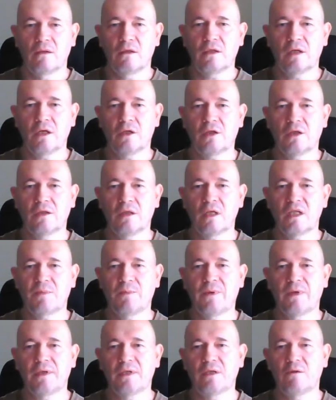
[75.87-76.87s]
Dzisiejszy dzień
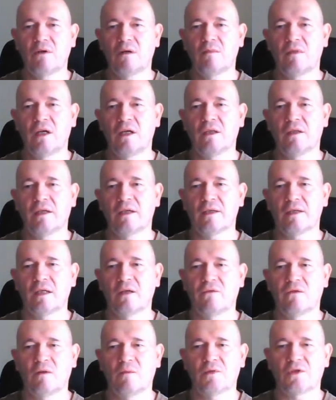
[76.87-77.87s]
spędziłem na
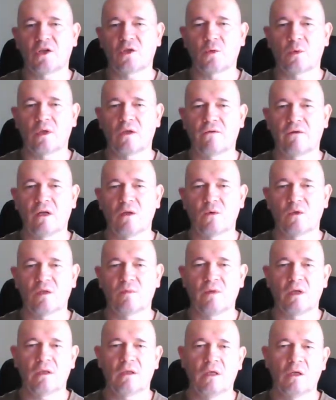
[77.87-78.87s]
intensywnym przeszukiwaniu
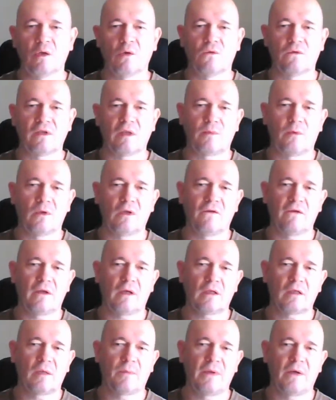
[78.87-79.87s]
śmietników, gdzie
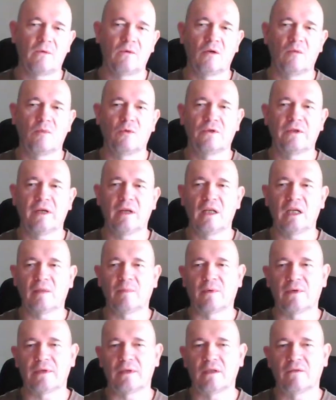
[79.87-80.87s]
poniewiera się pełno
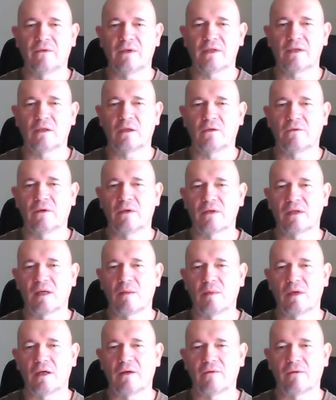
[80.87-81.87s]
butelek po sylwestrowej
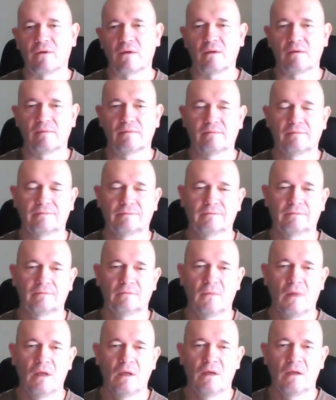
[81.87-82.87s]
zabawie.
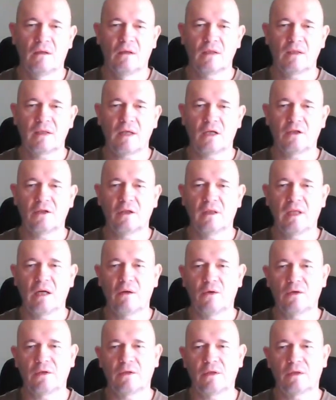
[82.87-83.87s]
I z każdej
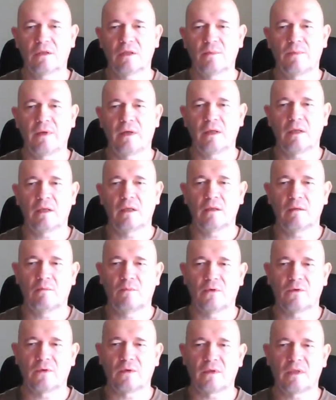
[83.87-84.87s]
dało się jeszcze
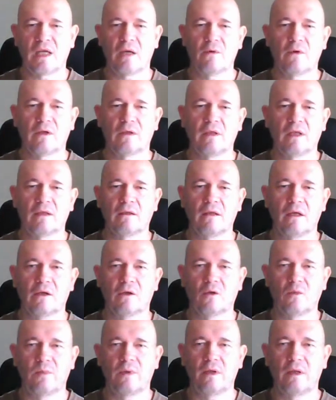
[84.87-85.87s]
parę pozostałych na dnie
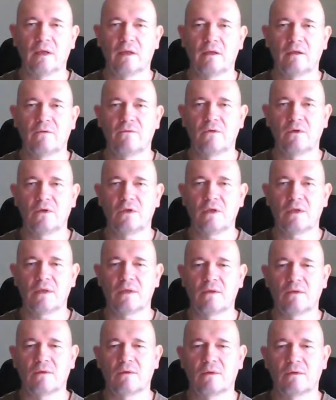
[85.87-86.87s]
kropelek
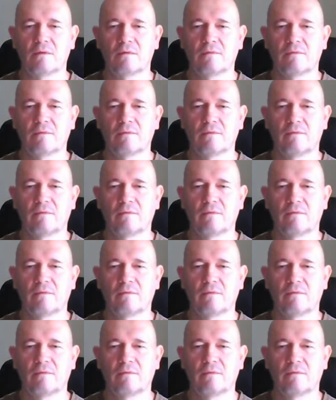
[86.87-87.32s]
wycisnąć.